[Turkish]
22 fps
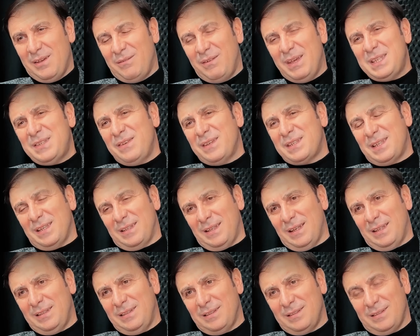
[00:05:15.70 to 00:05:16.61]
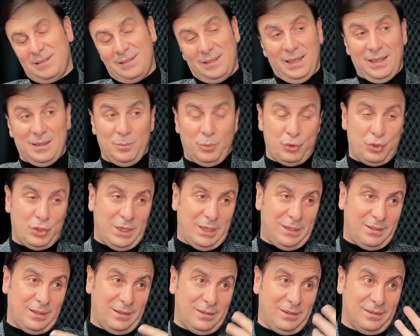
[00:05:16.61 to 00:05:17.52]
vesveseden yani bu
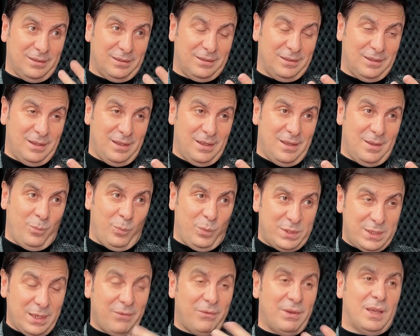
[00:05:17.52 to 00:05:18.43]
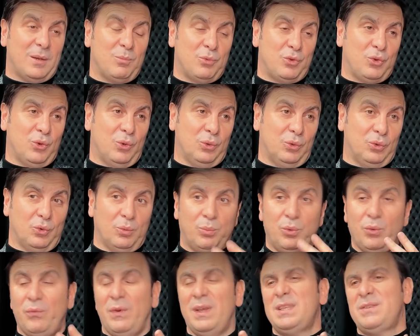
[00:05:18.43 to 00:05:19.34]
şeytanın bize vermiş olduğu
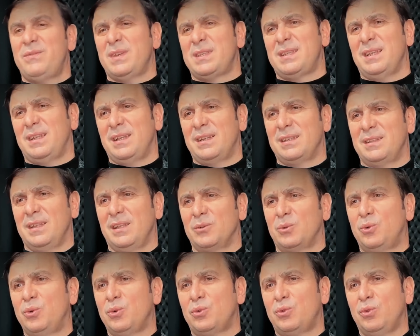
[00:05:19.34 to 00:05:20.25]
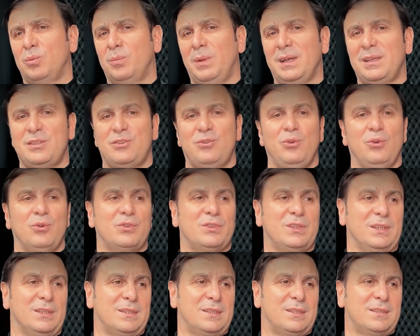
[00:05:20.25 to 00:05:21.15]
bu vesveselerden kurtulmak
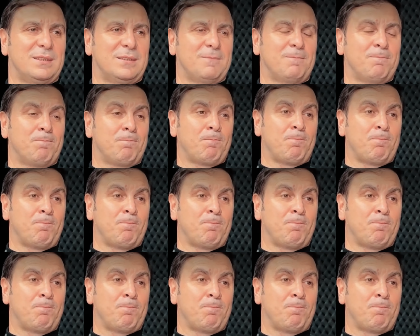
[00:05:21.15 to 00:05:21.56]
istiyorsanız